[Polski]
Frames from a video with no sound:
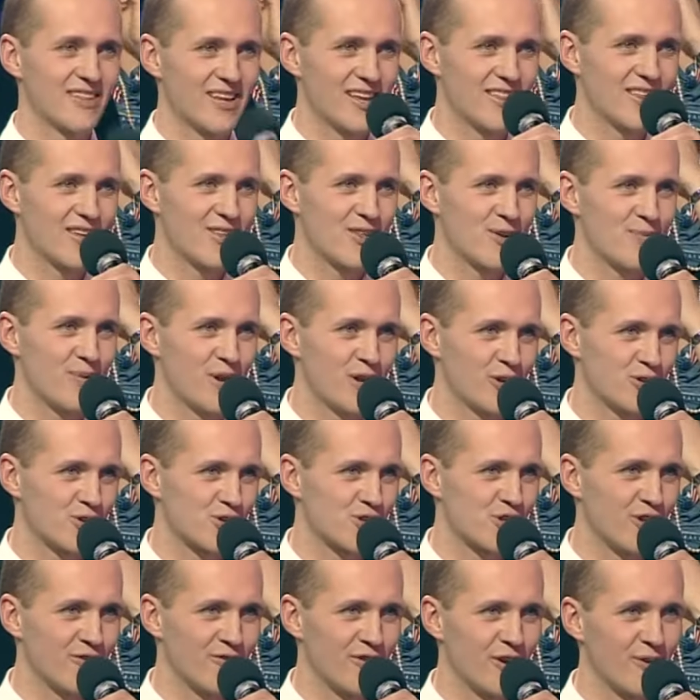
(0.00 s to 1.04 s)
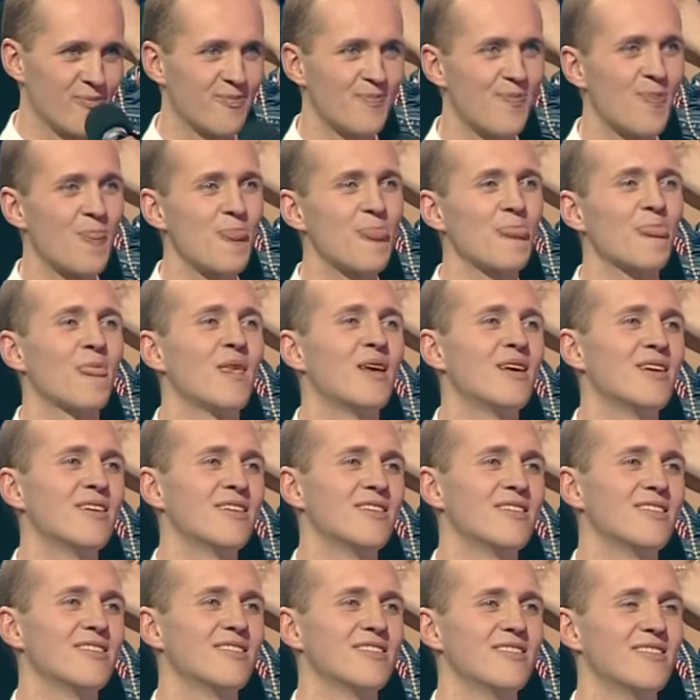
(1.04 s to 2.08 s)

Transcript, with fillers: Zgadza się panie Krzysztofie. Ale do